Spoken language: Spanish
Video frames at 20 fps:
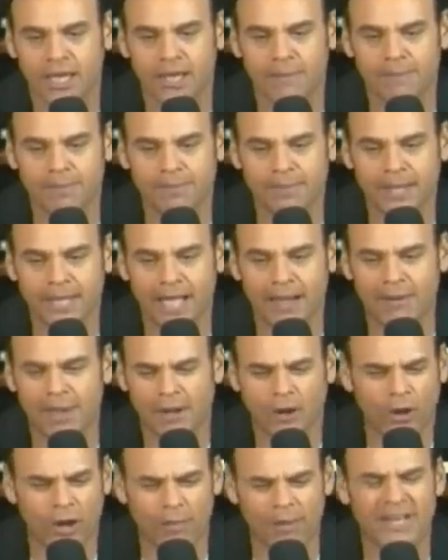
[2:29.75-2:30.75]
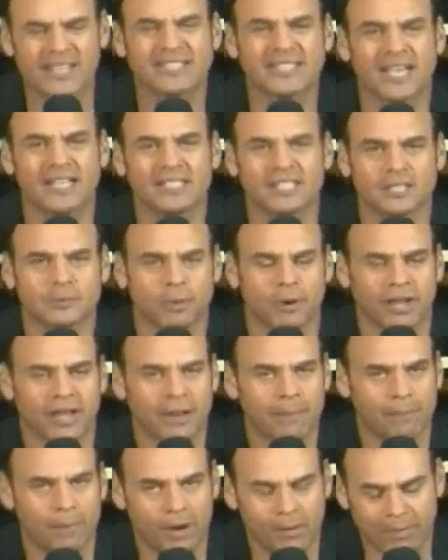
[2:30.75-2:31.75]
Em, hablé con Abel Sánchez,
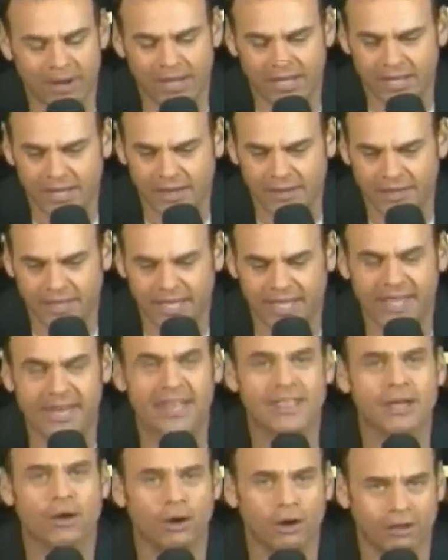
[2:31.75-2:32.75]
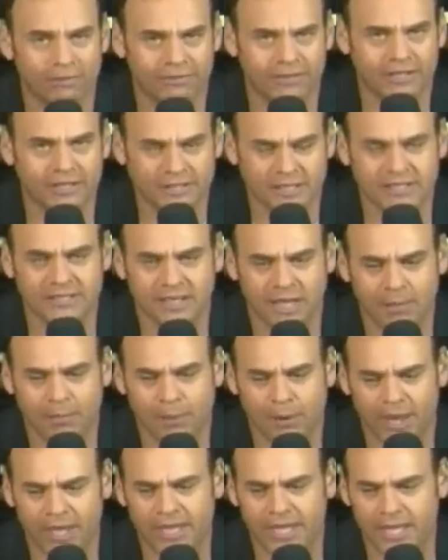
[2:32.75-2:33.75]
por ejemplo, el manager de Gennady Golovkin, que
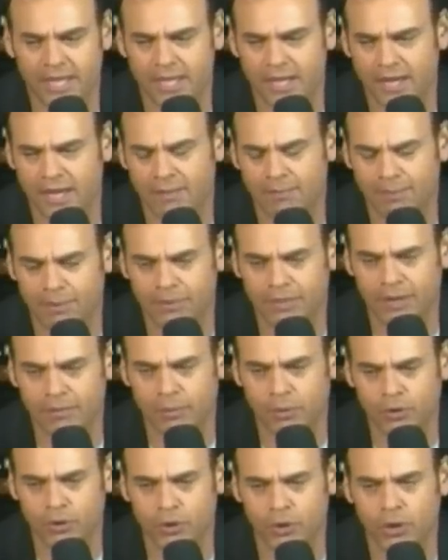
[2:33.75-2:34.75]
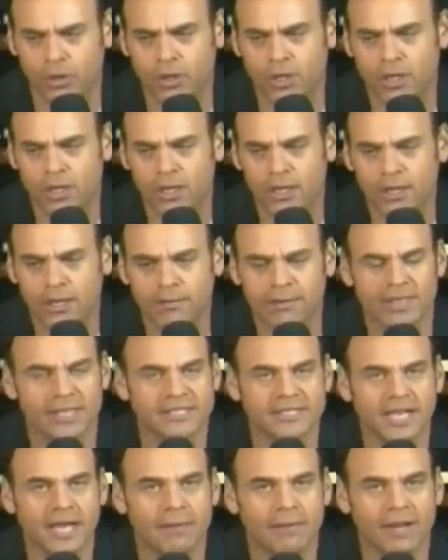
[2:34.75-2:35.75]
estaba por ahí, el campeón del mundo, y
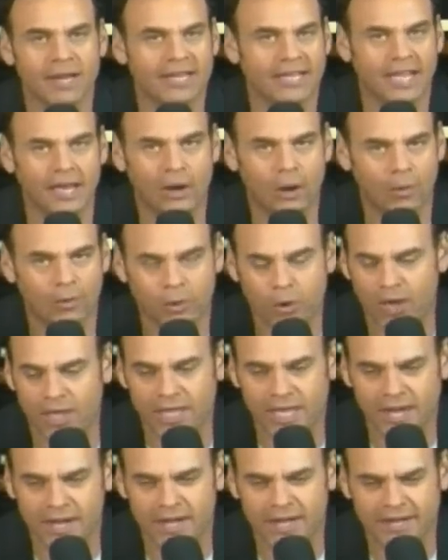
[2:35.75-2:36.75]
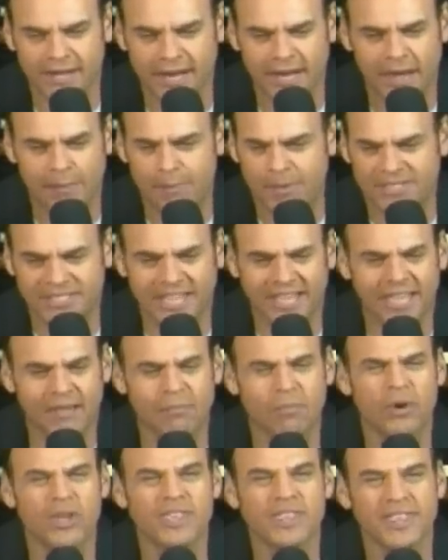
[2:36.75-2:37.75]
me decía Abel que lo vio ayer en el
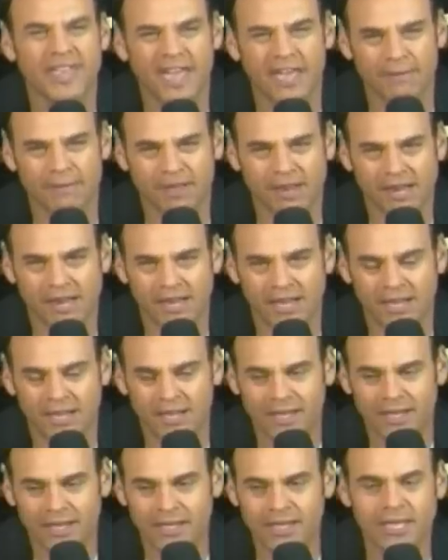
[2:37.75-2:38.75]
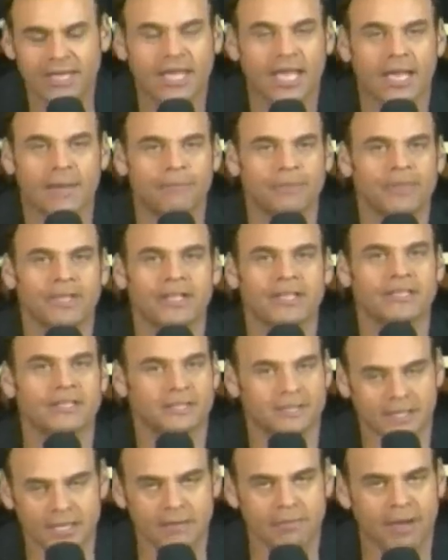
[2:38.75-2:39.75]
pesaje muy débil y que
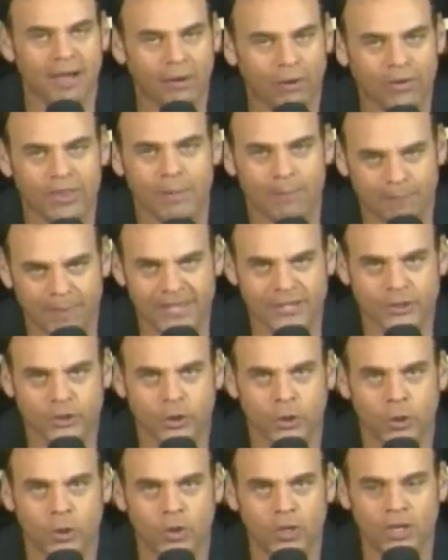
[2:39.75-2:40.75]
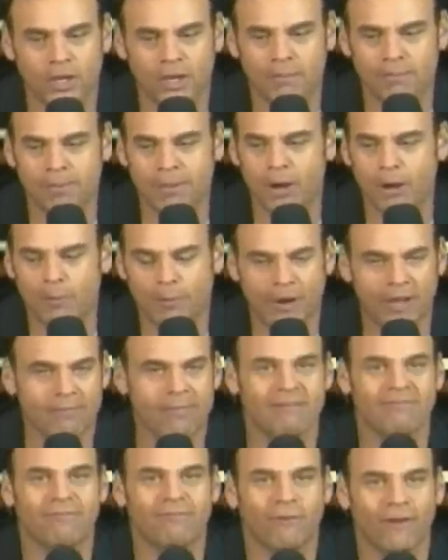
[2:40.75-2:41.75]
sí bajó de peso, pero el
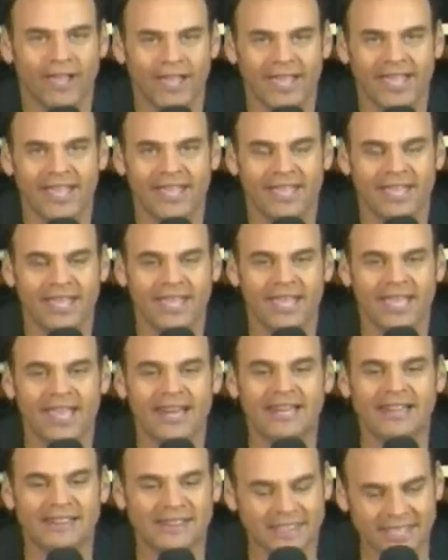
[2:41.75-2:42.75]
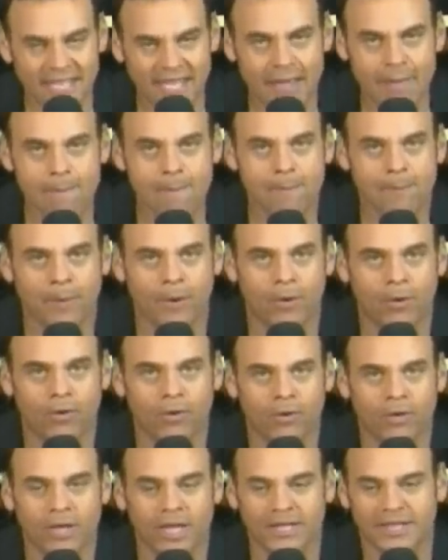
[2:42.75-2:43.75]
problema fue el
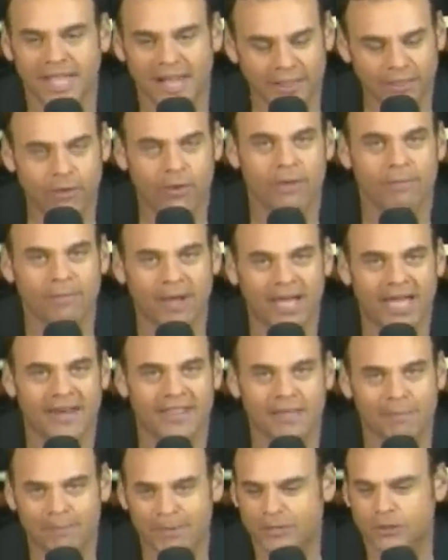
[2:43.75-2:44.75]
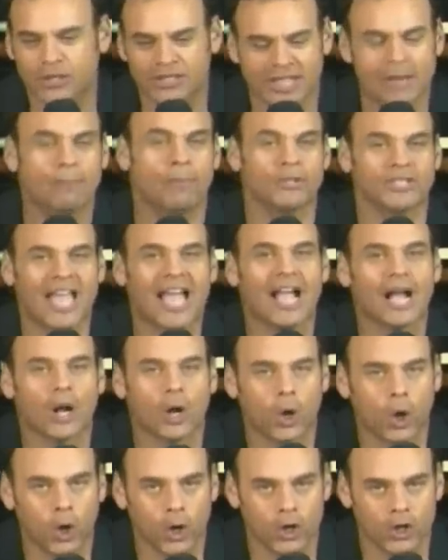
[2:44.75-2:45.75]
tiempo que tardó en bajar de peso, el tiempo
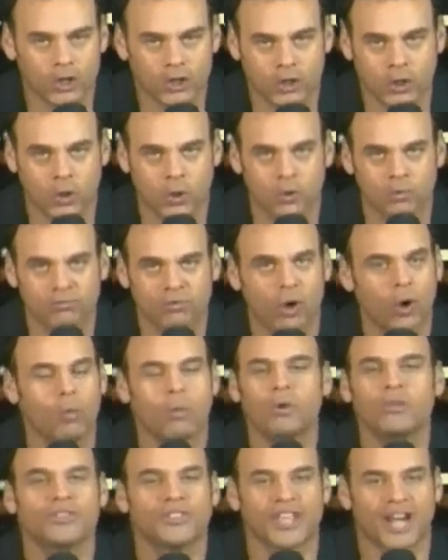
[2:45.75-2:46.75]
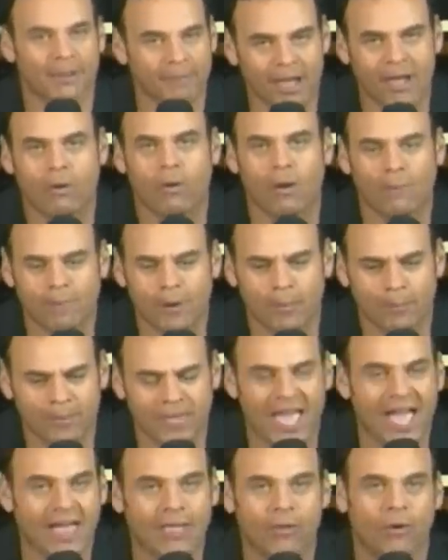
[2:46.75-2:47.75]
tan corto, no hubo un trabajo
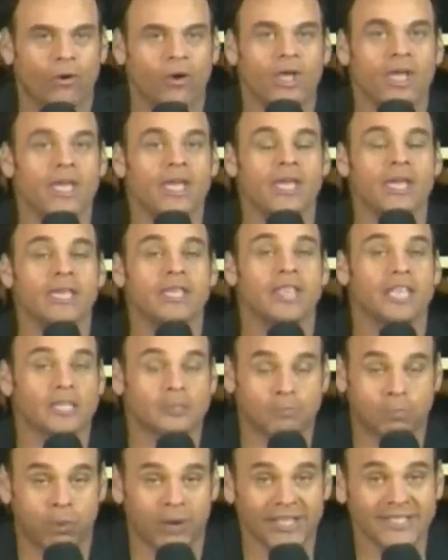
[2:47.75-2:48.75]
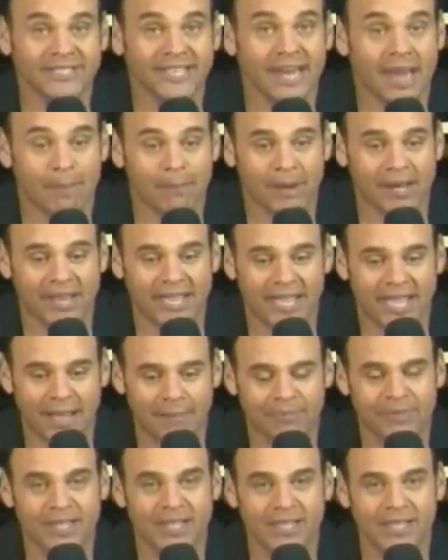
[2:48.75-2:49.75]
apropiado. Y después de la
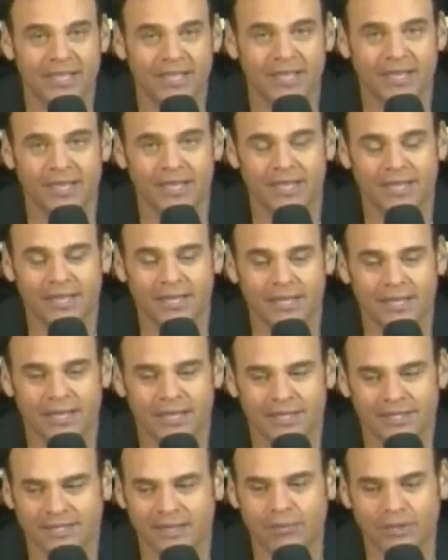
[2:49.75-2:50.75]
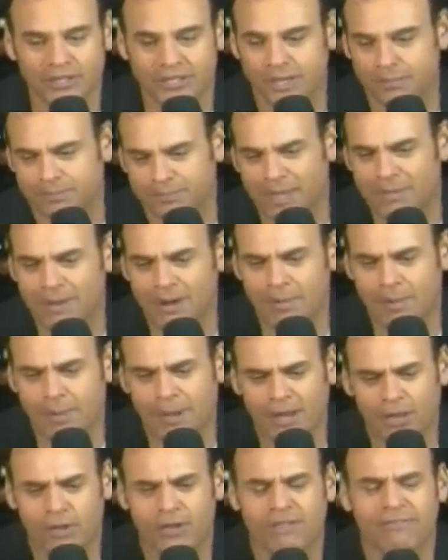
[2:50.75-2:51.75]
pelea, eh, está muy también el
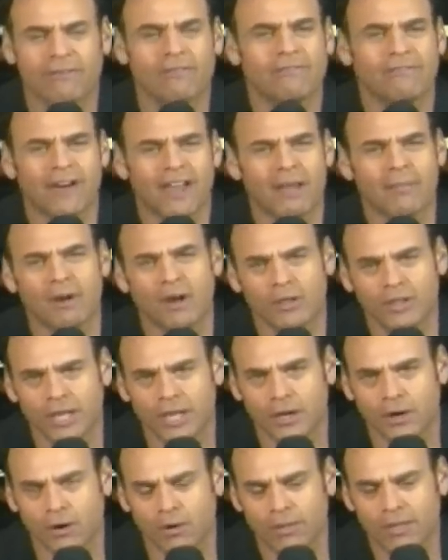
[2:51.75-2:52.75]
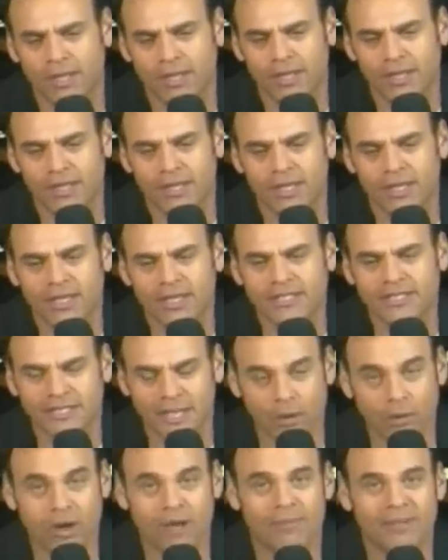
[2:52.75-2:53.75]
preparador de Fonfara me lo dijo, eh,
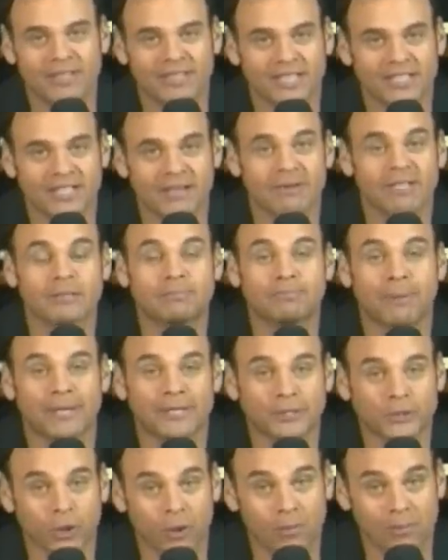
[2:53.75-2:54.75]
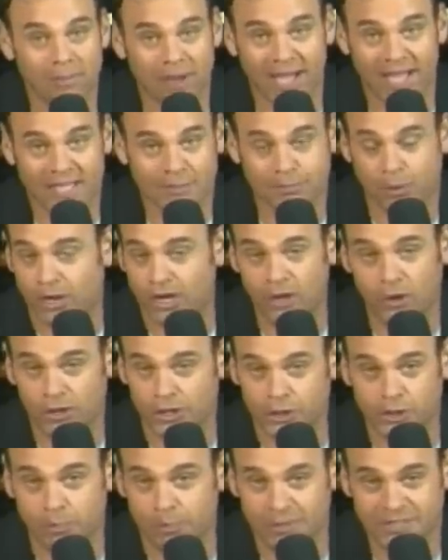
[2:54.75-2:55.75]
seguramente Chávez pesó más, porque él
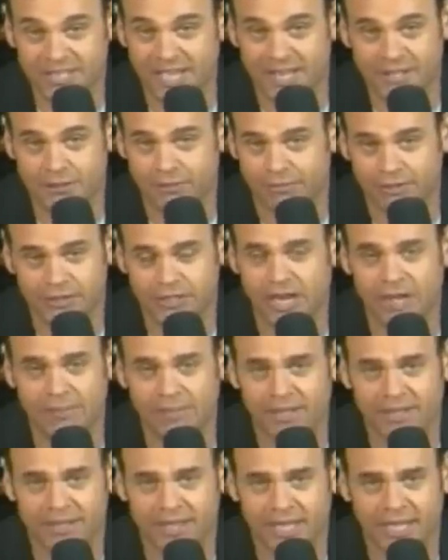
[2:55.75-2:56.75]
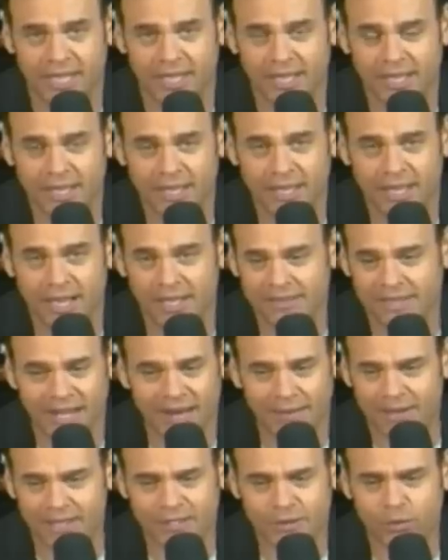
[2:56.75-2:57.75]
no quiso pesarse oficialmente
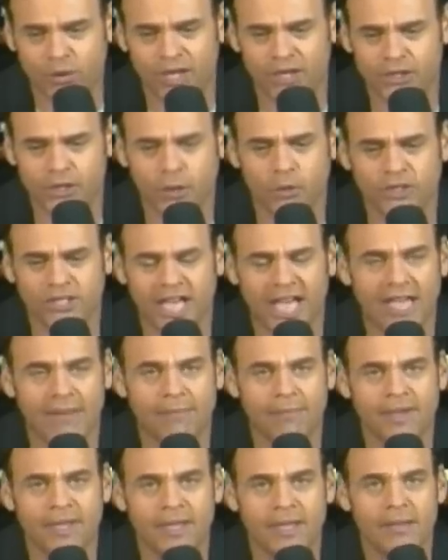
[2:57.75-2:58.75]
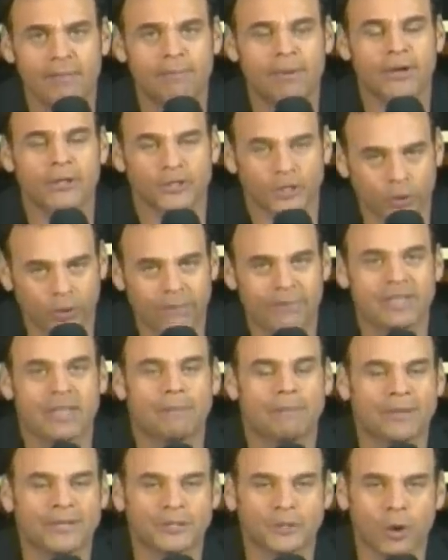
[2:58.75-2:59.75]
ante la báscula de Showtime, pero
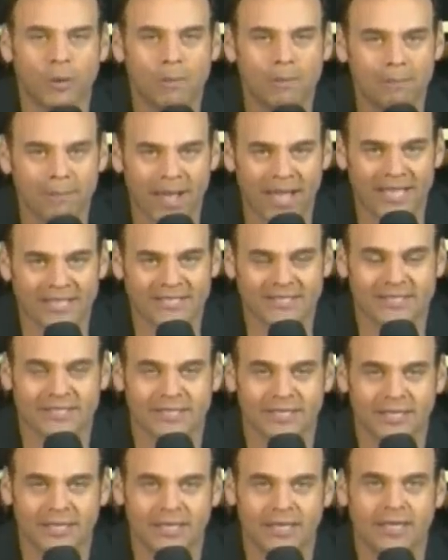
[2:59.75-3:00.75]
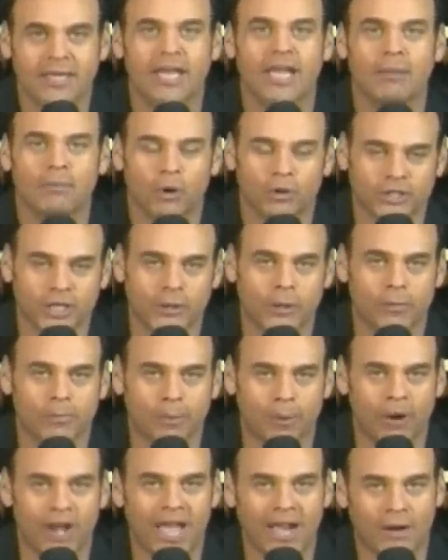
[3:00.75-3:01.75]
seguramente pesó más que el
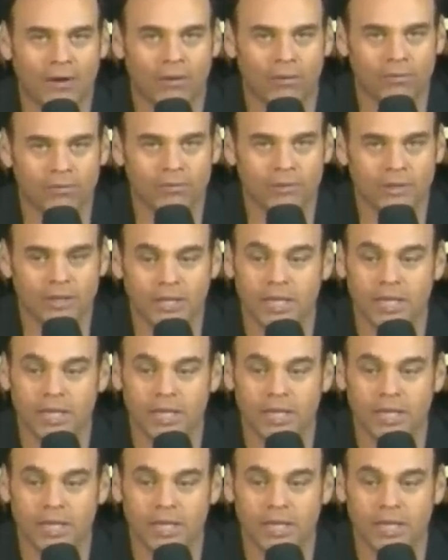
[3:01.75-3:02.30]
boxeador polaco